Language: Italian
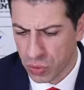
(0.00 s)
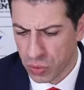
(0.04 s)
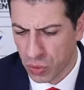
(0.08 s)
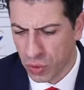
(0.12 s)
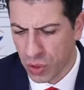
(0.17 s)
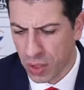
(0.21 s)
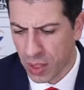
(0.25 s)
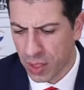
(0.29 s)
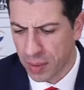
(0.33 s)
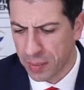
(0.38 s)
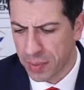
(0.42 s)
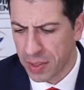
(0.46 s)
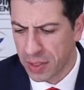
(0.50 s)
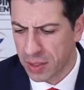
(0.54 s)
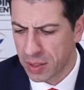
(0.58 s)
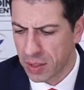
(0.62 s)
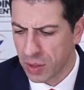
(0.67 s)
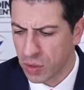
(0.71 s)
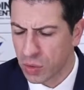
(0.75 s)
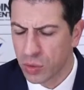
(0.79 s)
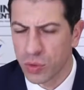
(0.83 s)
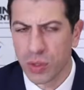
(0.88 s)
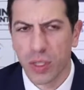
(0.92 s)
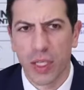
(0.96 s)
Sono
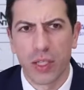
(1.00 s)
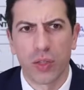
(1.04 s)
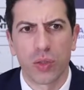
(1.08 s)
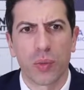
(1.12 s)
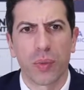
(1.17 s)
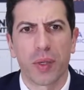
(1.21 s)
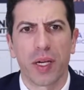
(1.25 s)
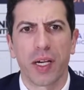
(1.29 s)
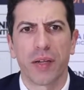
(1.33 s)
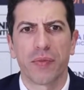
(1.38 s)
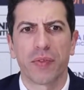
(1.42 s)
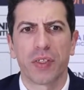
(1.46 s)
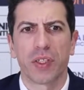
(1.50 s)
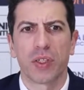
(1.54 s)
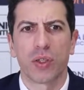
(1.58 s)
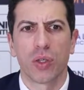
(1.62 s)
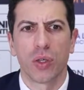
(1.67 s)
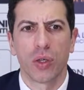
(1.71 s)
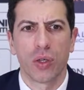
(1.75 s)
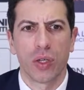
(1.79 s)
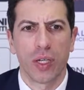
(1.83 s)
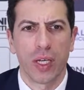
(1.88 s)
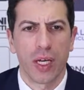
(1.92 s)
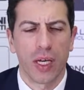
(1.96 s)
chiaramente contento per la
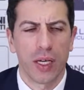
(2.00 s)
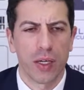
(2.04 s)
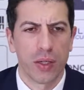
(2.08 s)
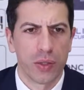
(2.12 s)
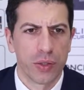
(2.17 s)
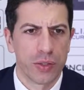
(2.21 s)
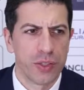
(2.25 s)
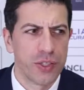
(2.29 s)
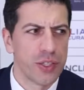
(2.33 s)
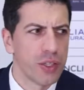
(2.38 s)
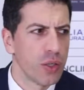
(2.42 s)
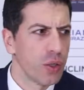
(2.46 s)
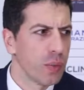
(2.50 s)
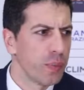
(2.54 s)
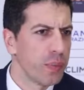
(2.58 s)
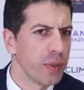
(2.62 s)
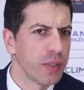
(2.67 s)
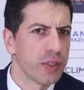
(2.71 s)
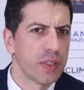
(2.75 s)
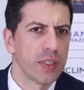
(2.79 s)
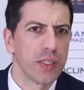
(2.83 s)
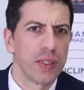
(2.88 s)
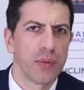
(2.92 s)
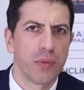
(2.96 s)
vittoria, oggi
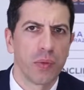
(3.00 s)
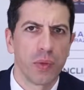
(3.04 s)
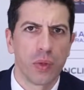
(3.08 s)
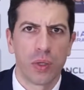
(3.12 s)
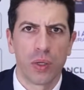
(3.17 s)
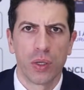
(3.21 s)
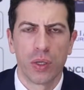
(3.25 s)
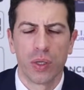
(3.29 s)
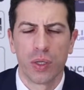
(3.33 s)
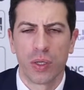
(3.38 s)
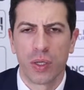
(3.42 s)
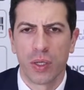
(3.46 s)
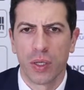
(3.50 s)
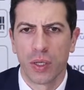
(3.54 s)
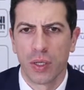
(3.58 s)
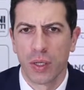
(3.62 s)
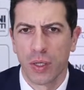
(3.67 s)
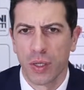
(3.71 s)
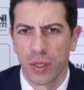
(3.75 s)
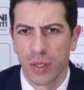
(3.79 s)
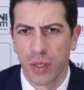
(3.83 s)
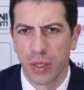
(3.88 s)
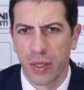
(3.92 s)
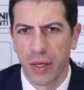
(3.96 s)
l'obiettivo
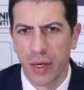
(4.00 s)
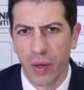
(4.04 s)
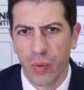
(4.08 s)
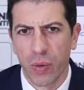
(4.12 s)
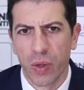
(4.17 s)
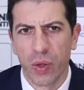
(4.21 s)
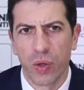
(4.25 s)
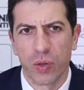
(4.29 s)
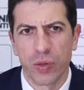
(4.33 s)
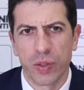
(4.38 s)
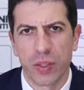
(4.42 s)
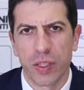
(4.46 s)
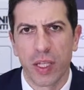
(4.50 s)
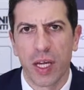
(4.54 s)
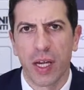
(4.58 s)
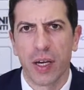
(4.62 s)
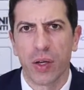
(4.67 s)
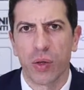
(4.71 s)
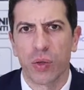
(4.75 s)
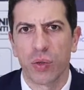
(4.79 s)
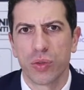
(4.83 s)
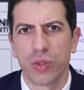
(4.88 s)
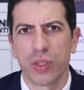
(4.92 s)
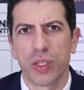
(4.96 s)
era quello di
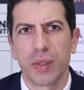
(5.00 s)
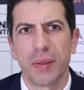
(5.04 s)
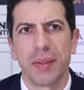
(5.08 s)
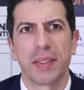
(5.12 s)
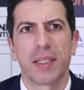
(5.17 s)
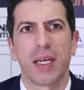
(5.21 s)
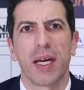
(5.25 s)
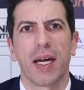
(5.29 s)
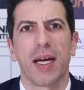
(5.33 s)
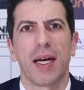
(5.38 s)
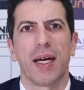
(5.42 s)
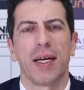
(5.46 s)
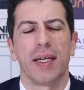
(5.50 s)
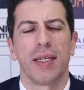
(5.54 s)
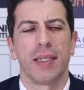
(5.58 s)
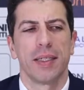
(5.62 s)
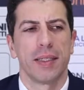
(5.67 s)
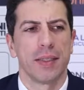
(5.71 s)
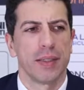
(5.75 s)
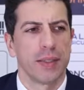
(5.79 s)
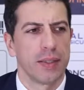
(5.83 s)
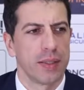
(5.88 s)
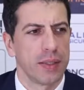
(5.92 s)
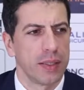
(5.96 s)
dare continuità
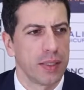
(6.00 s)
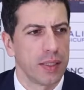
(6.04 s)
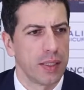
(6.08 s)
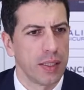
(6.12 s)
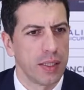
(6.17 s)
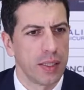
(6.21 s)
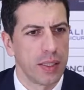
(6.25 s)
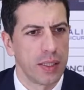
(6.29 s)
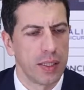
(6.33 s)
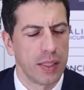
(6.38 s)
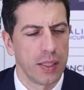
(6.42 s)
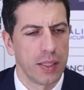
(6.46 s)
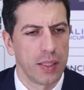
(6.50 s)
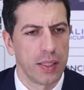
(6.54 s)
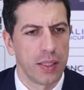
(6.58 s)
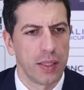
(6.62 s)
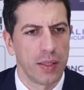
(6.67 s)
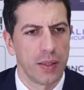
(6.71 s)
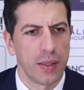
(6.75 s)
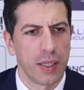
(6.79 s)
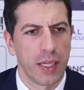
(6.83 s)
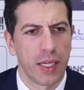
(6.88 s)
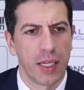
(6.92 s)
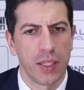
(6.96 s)
eh,
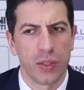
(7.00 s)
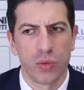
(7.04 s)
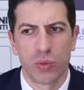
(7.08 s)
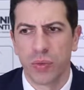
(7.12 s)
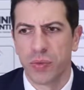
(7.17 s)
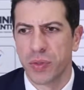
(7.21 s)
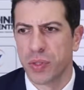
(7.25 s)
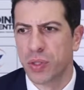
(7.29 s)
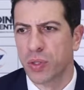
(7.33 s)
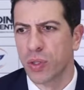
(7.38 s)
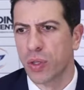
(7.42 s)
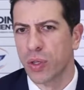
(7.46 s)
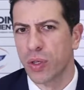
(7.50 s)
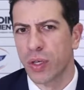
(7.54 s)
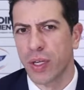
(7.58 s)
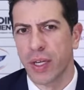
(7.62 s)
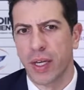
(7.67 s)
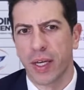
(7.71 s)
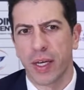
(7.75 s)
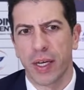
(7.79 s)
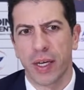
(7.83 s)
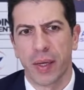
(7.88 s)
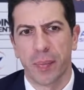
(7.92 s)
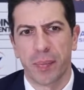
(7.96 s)
alle due
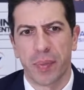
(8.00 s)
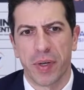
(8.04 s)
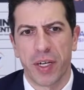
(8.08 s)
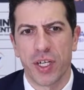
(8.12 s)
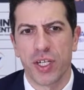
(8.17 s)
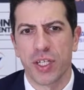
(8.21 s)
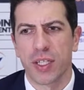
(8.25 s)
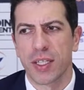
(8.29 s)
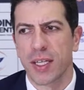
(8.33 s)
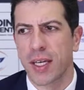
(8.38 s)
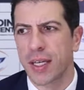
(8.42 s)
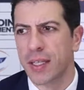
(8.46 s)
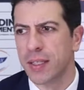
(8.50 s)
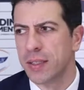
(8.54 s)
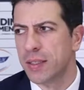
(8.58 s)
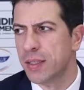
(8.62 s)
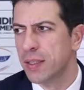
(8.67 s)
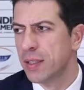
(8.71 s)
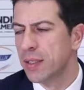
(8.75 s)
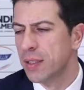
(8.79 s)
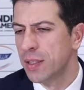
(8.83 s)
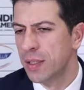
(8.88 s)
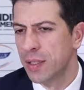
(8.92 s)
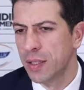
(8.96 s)
vittorie
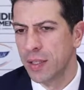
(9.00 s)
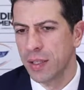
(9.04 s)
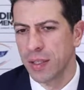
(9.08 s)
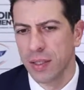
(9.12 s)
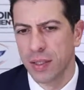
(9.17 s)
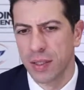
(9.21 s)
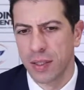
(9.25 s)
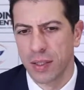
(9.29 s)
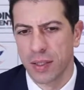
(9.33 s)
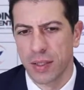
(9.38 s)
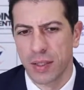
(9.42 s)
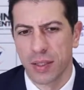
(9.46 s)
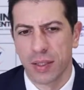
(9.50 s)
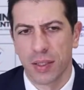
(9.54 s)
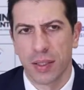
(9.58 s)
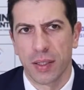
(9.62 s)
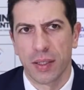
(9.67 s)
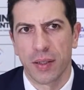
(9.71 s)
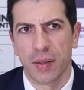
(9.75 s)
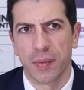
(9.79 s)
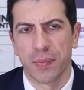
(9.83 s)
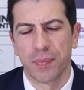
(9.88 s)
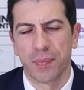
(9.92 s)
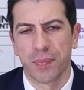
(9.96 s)
precedenti,
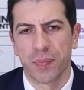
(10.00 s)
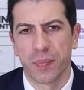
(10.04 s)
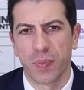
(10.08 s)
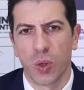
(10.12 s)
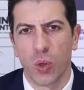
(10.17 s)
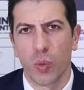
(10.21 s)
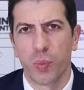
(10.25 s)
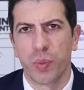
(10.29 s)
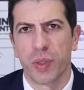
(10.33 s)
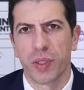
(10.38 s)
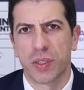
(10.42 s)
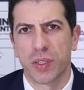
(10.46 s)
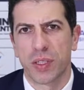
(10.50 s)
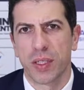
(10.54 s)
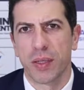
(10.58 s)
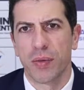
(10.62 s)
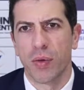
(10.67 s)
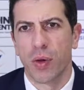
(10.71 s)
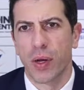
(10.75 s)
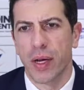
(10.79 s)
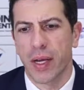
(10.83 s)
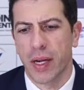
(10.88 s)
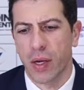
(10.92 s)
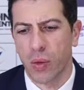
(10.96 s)
eh,
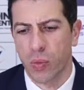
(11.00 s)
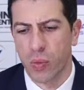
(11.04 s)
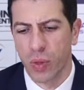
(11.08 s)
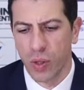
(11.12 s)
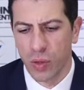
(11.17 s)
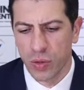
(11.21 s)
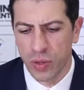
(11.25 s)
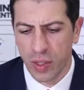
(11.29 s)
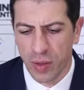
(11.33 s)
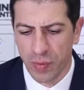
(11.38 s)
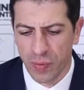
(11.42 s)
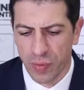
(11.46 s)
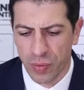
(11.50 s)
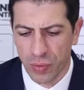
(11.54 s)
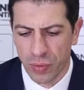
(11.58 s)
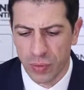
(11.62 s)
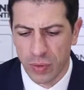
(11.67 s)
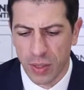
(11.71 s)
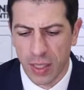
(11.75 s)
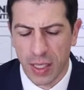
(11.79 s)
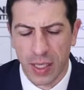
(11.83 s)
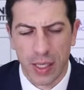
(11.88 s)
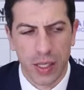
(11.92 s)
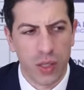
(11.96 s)
l'obiettivo era quello di
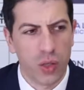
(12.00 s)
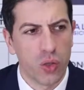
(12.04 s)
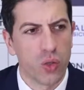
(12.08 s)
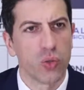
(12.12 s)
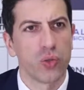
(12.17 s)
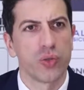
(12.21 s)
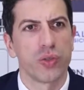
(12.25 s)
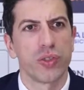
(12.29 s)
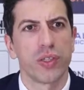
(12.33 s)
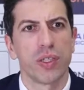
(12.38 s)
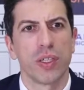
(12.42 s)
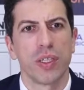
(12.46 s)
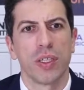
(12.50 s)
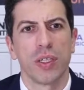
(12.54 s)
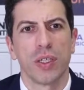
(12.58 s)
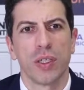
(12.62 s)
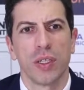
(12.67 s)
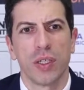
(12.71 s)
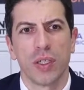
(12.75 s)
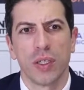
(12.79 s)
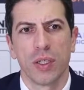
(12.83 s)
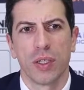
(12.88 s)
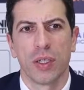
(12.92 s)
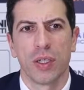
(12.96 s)
affrontare chiusi
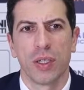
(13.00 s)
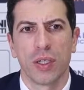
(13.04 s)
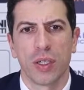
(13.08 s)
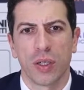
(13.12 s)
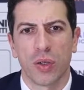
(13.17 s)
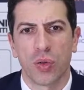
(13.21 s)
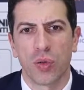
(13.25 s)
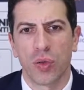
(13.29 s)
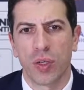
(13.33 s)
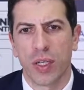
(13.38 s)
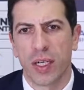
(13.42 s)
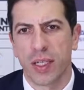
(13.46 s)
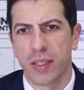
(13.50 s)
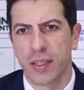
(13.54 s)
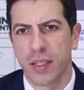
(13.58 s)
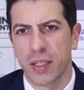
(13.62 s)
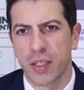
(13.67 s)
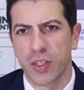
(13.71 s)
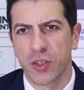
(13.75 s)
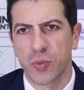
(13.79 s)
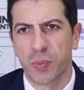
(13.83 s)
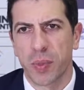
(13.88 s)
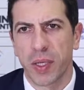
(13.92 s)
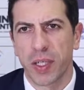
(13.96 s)
eh, con grande
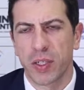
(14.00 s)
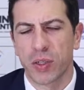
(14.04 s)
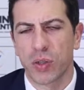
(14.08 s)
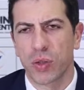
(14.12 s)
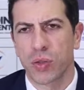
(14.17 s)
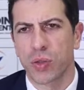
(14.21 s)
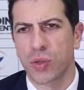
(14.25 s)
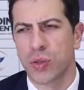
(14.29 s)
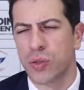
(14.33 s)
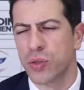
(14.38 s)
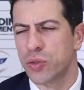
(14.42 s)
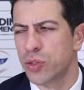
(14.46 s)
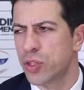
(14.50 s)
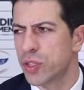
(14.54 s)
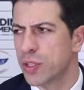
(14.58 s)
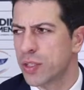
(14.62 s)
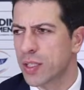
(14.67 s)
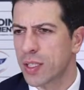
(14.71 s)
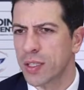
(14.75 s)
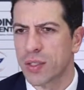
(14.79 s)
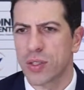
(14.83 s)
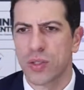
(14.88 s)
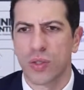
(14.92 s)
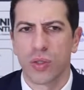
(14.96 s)
rispetto, con
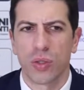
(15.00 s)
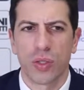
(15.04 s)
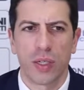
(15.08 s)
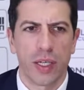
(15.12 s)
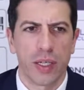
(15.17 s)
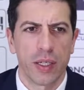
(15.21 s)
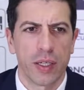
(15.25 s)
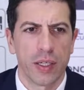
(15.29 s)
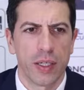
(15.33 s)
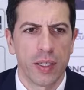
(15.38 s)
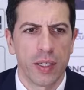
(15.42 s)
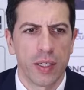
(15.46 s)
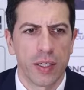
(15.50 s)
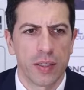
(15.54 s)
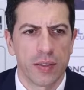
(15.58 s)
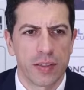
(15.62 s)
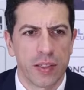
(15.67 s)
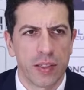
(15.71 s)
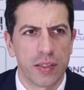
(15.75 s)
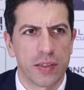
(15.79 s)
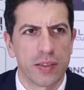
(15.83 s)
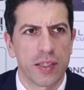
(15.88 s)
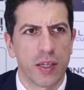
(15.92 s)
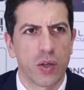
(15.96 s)
concentrazione,
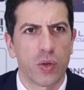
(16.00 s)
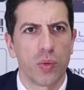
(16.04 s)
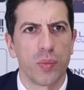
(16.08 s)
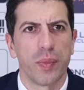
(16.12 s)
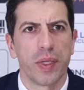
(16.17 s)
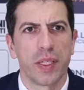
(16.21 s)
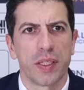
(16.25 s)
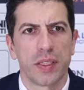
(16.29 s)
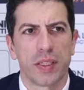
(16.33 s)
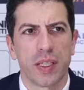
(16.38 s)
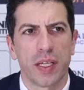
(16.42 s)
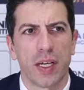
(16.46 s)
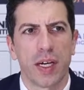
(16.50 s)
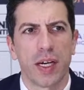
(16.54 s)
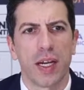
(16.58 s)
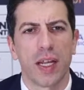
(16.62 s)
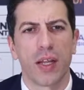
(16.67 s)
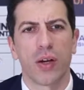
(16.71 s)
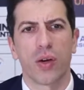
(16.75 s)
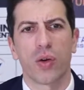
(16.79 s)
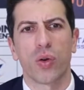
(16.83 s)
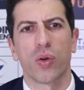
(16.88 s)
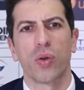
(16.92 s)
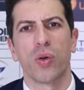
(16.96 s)
senza commettere
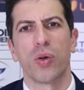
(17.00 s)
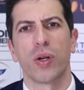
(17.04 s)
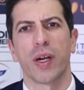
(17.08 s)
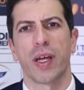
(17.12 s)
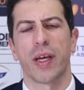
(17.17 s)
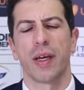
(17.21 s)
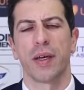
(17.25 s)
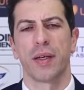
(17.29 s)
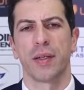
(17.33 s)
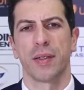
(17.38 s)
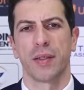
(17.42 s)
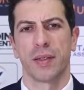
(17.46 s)
l'errore